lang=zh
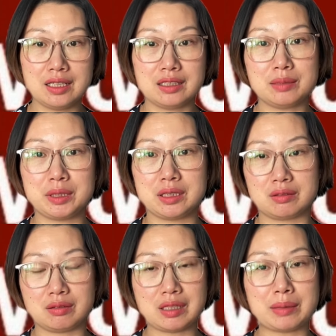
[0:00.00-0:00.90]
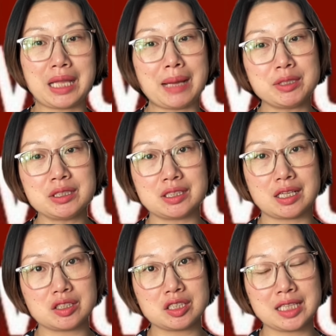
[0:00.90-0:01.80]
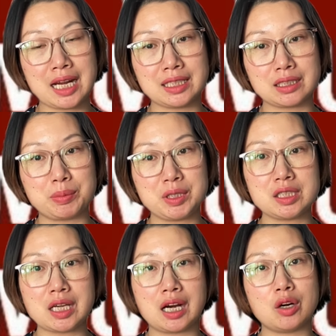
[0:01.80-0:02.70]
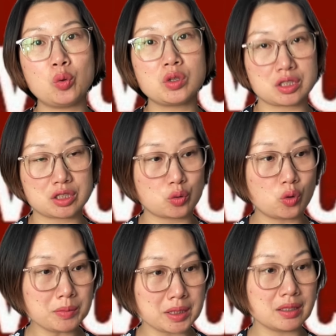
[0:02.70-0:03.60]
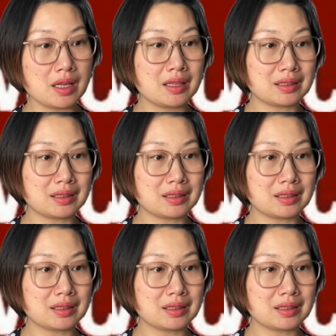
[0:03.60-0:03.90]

那么，那他们既然是加拿大的 PR 或者是公民，